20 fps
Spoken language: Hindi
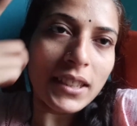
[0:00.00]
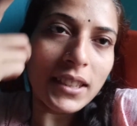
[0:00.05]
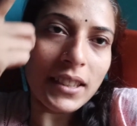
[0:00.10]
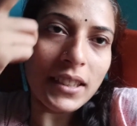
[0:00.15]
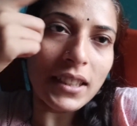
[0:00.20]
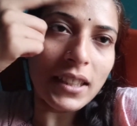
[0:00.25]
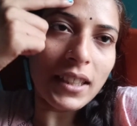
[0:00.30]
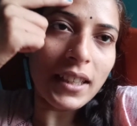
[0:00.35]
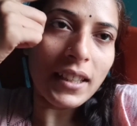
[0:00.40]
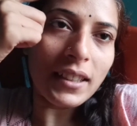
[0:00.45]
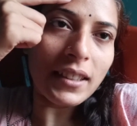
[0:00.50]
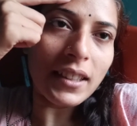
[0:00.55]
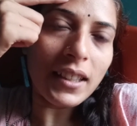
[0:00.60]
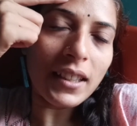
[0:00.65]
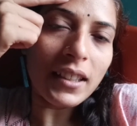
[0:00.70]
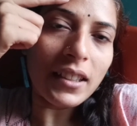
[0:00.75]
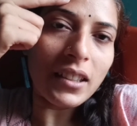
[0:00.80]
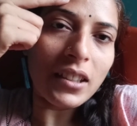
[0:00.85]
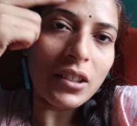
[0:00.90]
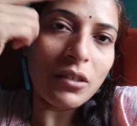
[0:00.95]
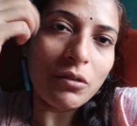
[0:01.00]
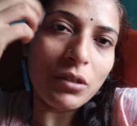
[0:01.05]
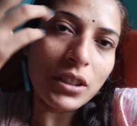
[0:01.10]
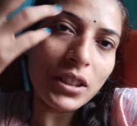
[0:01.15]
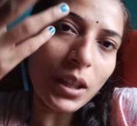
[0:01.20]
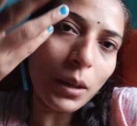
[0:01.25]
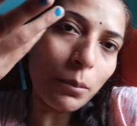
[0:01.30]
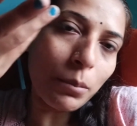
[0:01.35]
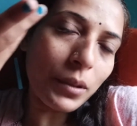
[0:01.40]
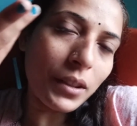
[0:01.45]
इधर रहता है ना
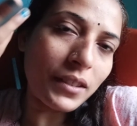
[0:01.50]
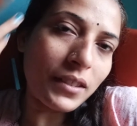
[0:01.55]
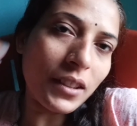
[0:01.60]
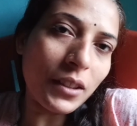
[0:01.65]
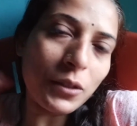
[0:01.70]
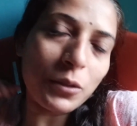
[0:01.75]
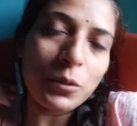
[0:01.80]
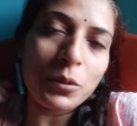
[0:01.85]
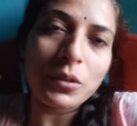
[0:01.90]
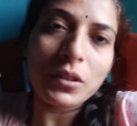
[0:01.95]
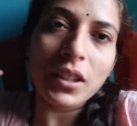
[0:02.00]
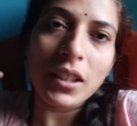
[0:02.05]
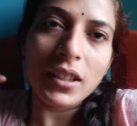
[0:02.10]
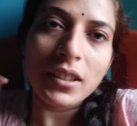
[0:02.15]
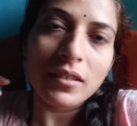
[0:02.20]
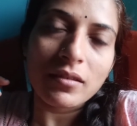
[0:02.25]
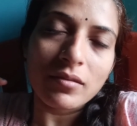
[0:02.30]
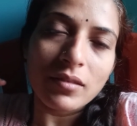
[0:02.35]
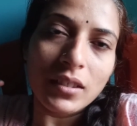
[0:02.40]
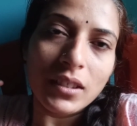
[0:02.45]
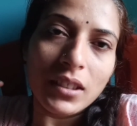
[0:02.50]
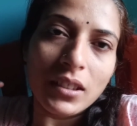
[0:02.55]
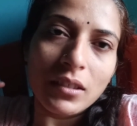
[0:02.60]
वही आपके साथ होता है